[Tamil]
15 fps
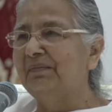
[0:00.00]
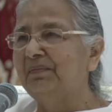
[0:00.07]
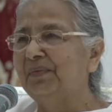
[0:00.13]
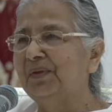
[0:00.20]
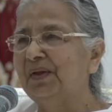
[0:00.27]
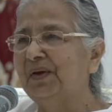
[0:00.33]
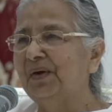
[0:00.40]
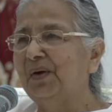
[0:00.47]

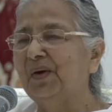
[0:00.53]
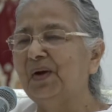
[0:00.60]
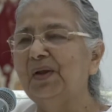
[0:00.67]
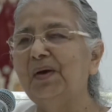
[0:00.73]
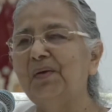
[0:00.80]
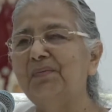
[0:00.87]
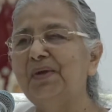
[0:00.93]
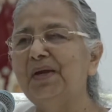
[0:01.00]
தாதி
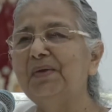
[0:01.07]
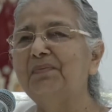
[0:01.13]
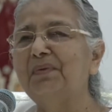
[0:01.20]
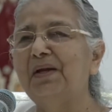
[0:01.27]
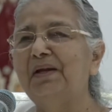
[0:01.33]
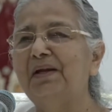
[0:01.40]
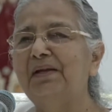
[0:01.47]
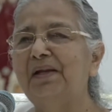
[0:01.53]
வராத
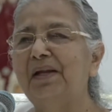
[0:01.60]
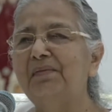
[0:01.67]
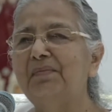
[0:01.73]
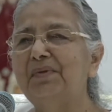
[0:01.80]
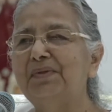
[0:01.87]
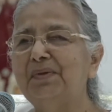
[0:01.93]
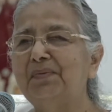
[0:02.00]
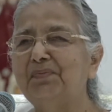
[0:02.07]
வரைக்கும் அந்த
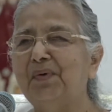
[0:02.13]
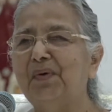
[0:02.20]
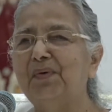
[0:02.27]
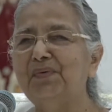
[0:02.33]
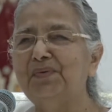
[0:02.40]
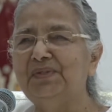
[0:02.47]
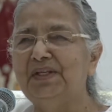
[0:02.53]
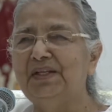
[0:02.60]
குழந்தை பிறந்த
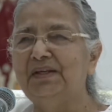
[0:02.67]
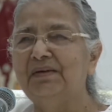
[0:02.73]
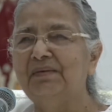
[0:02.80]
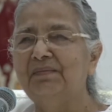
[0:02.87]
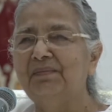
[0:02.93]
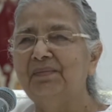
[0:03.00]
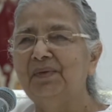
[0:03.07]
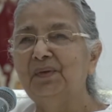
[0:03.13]
நாள்
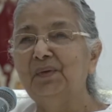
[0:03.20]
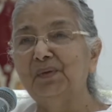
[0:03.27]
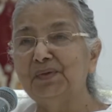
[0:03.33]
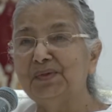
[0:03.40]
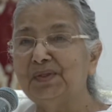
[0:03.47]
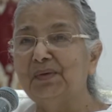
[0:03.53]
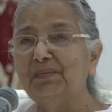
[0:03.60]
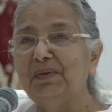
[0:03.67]
கொண்டாடவே
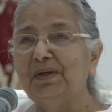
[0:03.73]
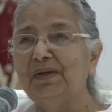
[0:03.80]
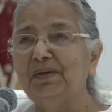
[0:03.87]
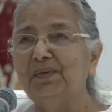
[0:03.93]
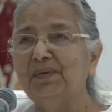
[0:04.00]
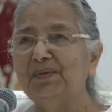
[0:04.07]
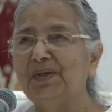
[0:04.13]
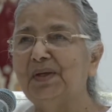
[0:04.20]
கொண்டாடாது
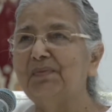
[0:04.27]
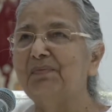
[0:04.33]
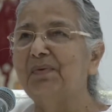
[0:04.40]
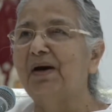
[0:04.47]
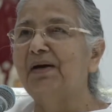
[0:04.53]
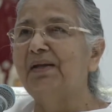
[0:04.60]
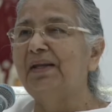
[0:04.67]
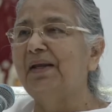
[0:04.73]

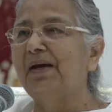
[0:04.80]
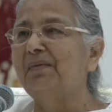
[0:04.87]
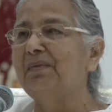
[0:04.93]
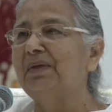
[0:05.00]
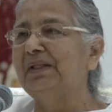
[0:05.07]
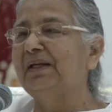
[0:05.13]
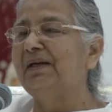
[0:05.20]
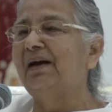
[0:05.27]
ஒரு
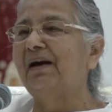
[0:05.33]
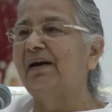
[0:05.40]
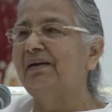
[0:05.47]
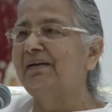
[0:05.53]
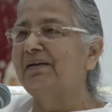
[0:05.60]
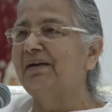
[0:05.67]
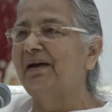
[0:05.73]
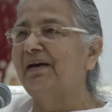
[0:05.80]
முறை
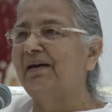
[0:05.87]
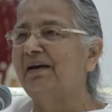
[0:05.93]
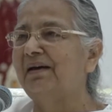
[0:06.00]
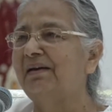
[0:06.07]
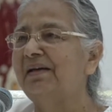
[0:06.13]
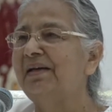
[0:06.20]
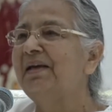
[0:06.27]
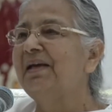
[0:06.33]
லண்டன் போன
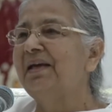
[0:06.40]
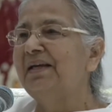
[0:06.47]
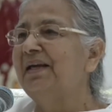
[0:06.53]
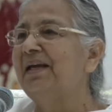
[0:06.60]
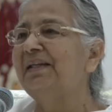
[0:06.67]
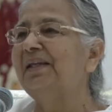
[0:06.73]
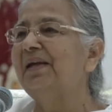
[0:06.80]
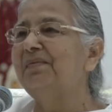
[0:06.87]
போது
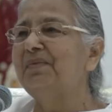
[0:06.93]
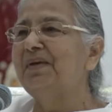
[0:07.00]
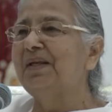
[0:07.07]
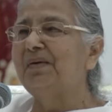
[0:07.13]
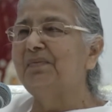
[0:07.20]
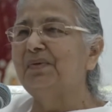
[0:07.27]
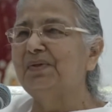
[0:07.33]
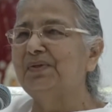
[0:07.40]
அவங்க
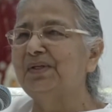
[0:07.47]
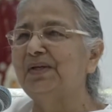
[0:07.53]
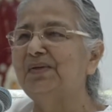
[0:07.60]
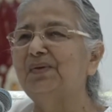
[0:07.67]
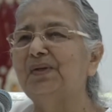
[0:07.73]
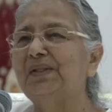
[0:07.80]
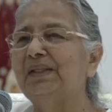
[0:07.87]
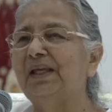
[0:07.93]
அம்மா
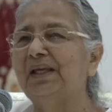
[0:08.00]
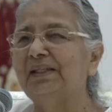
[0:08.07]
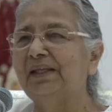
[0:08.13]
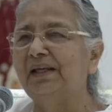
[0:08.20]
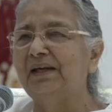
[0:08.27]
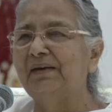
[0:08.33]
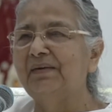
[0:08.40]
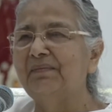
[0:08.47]

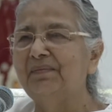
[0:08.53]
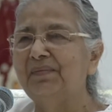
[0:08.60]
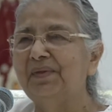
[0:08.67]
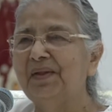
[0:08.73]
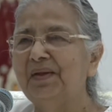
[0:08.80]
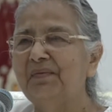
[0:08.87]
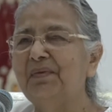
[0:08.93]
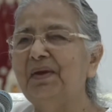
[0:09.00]

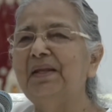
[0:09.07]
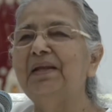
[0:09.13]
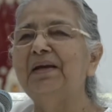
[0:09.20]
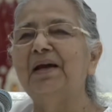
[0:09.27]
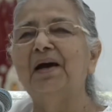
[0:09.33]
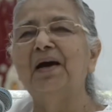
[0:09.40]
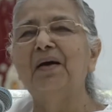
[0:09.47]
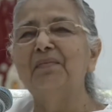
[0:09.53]
இது என்னுடைய
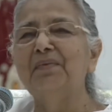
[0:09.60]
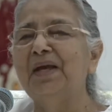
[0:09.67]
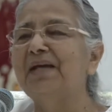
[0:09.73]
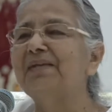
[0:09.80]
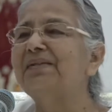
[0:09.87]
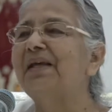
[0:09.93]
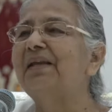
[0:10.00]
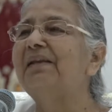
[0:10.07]
குழந்தை
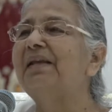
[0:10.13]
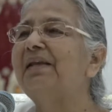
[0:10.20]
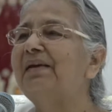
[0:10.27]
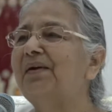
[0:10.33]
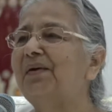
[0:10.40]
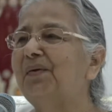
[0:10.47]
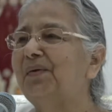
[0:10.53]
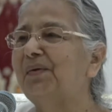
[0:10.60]

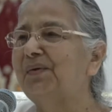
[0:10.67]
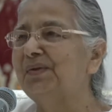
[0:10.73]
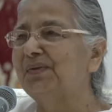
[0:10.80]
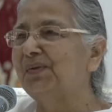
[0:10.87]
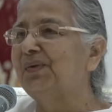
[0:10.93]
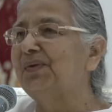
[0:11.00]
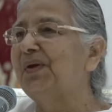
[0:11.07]
குருடாக இருந்துச்சு